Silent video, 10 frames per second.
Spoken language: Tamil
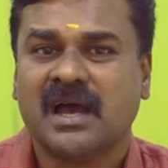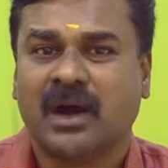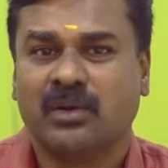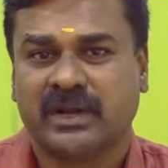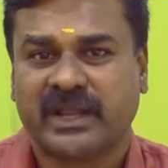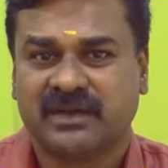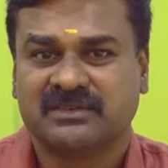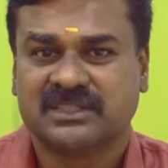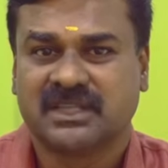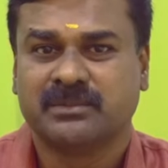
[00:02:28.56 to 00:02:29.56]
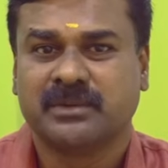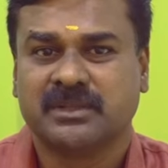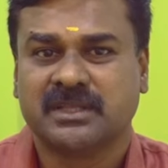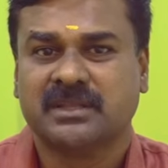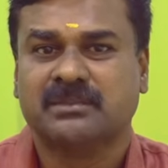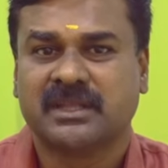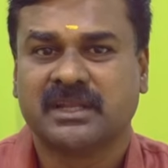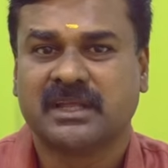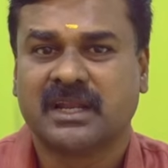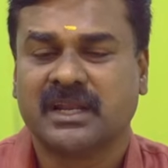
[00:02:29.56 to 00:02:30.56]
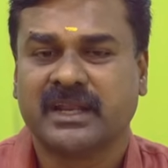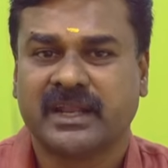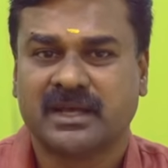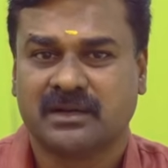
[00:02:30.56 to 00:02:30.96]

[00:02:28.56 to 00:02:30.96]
அவங்க நிறைய விஷத்தன்மை பற்றி இது மாதிரி இதுக்கெல்லாம் நிறைய